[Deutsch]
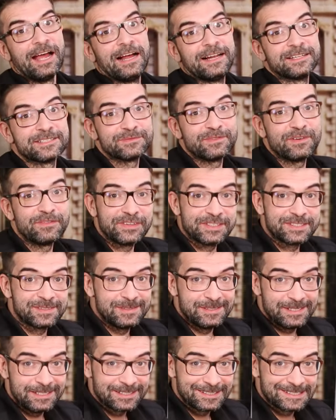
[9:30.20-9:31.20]
Also wenn wir jetzt
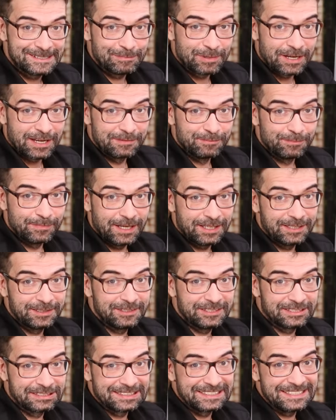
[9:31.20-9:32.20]
die Tegernseebahn
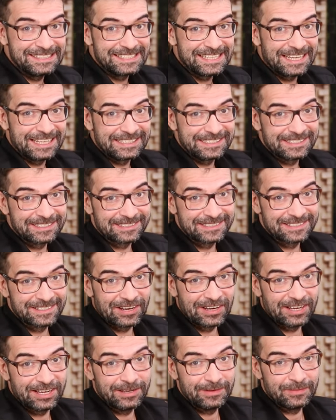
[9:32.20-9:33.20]
machen, dann ist ja eigentlich ganz
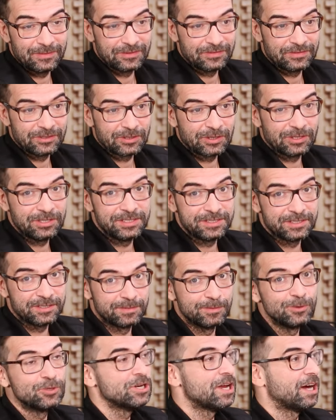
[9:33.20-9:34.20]
klar, wir können diese
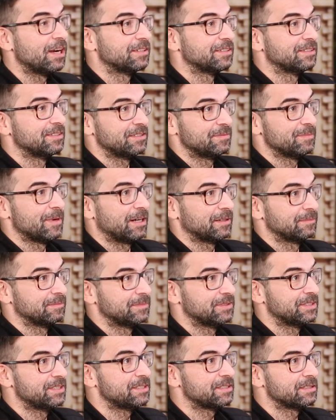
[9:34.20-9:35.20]
Zwischenhalte nicht machen,
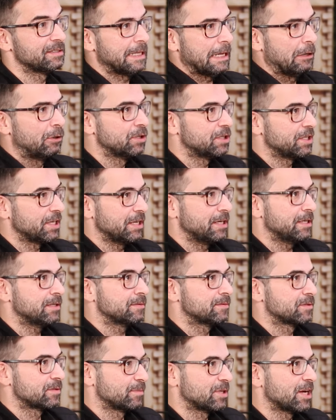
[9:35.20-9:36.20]
die heute eh
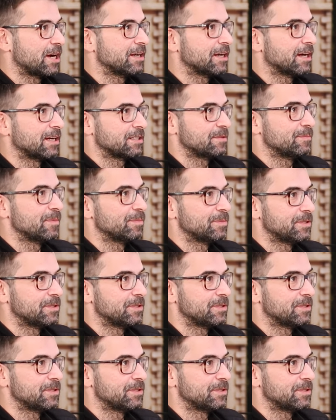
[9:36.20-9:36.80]
zum Teil gar nicht mehr